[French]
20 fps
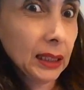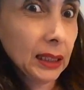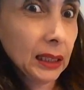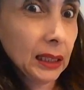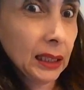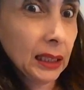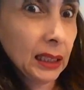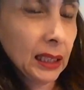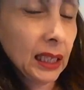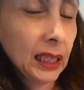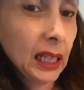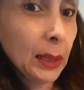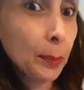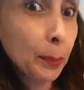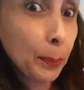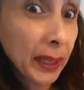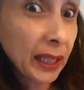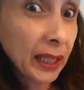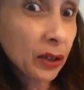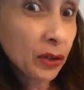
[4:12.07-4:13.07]
Et les
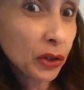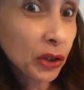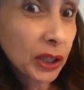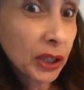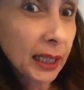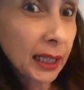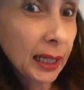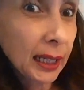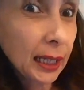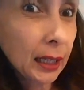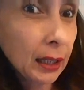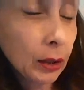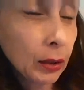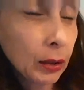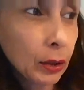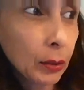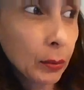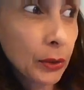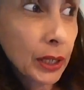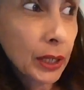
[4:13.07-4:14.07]
prix en général
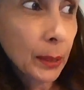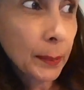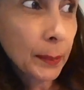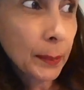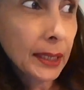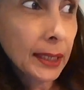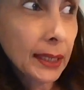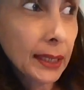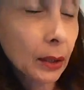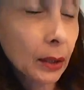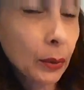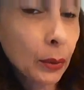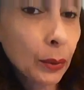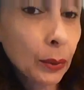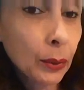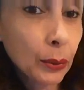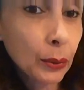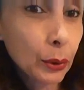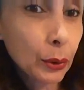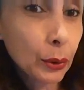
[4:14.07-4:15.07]
commencent à partir de
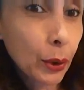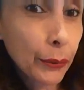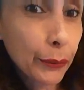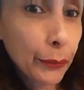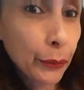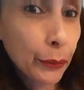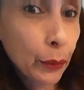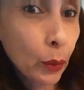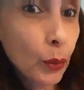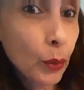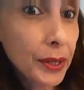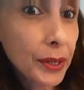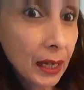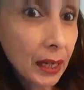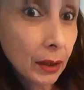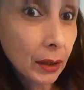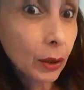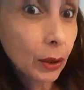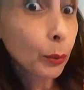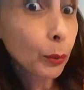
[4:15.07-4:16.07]

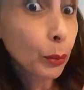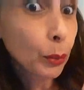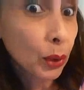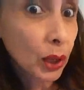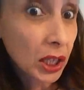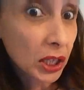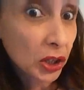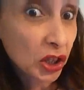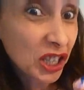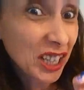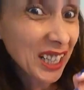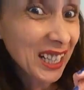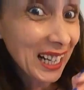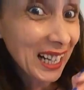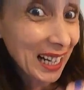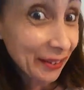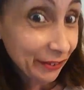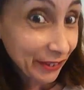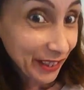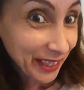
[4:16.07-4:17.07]
9,50€ pour les jeans
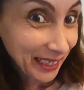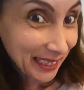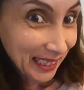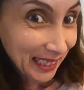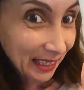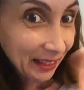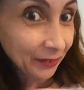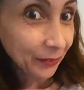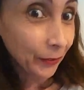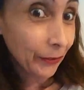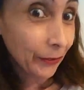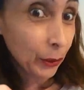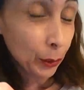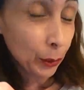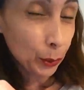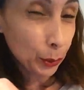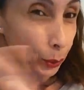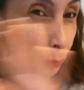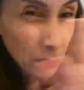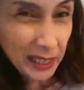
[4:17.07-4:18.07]
Levis. Enfin,
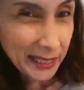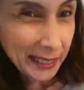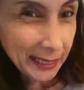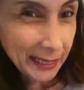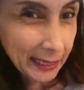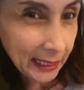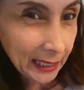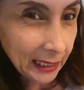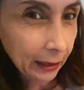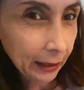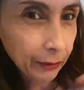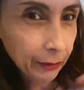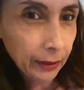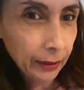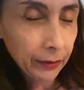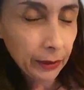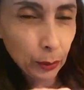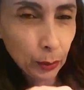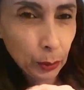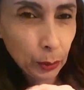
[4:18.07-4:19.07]
de tous les styles, vous
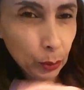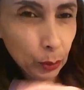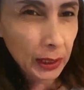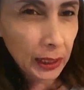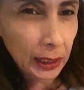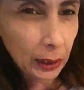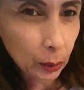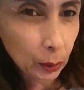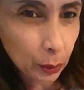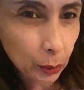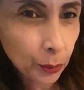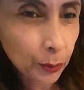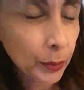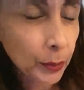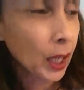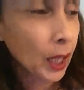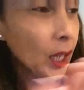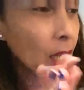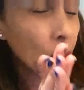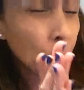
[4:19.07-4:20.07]
avez de toutes les
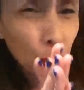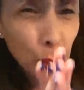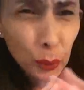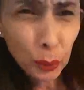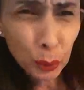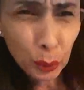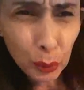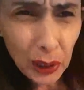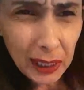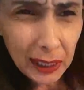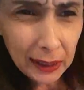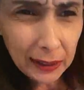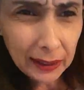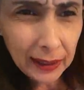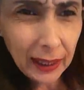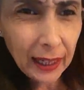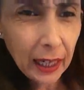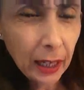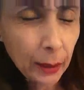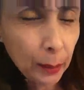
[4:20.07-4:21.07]
coupes, de toutes les
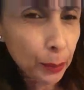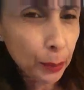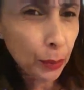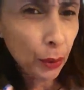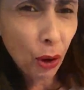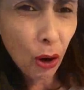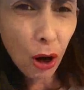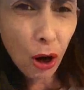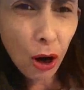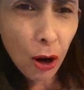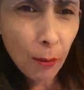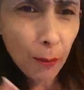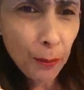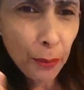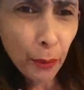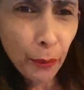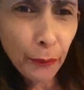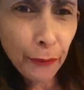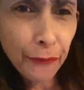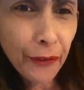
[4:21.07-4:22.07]
tailles, pour hommes,
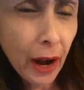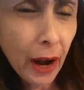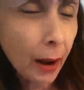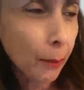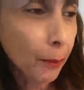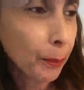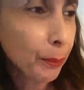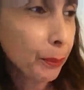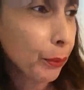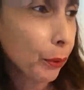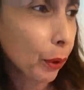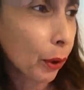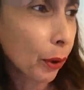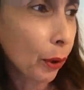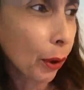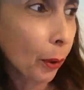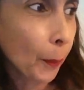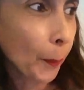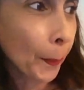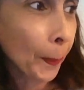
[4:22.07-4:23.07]
pour femmes, pour,
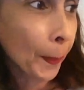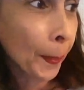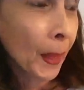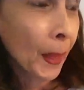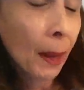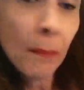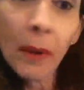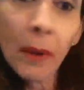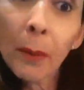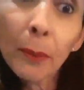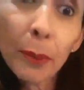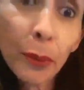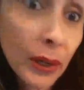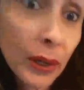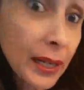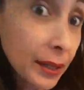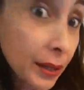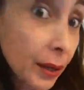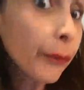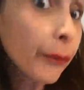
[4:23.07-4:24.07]
euh, même pour
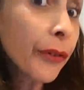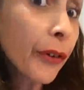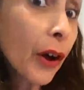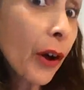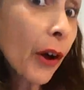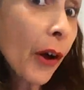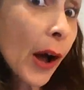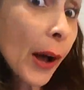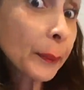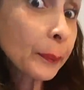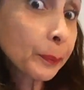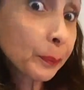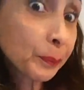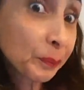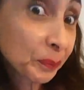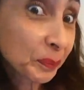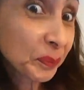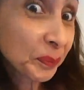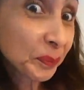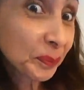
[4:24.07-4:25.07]
les enfants. Hein.
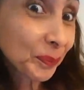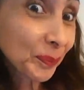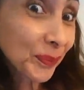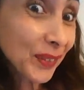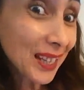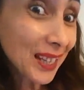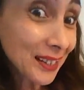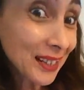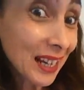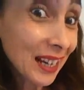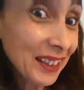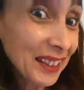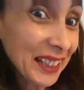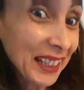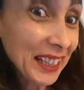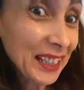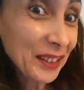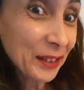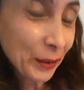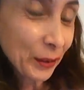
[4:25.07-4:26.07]
C'est
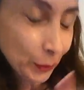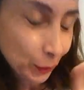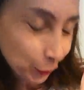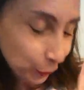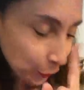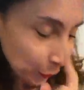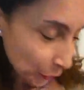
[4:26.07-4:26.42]
intéressant, donc je